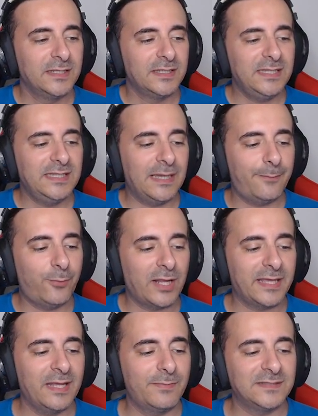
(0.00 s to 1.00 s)
Y ya por
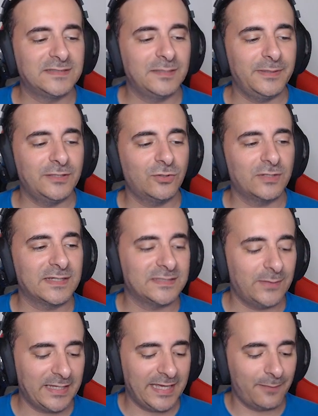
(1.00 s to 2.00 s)
aquí el principito que se
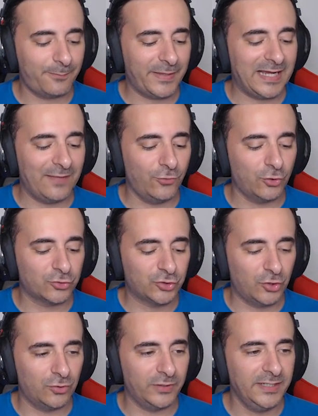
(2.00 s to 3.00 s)
va a quedar pegando
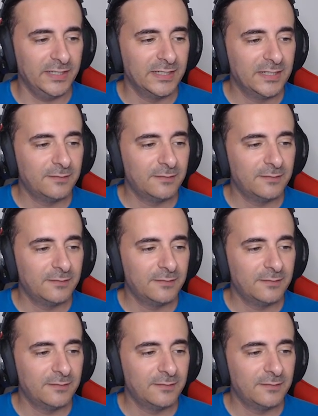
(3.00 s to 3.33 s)
solo, ¿eh?